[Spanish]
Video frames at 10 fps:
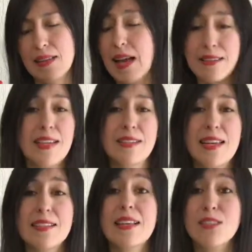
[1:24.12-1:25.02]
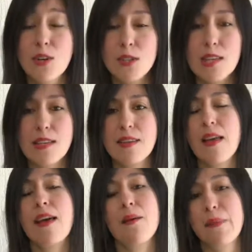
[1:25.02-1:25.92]
hacer ciertas cosas.
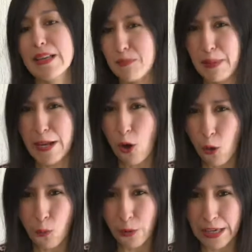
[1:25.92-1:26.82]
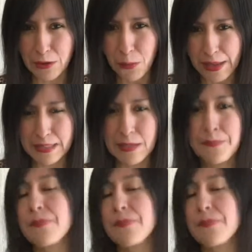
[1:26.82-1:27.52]
Me explico un poquito más.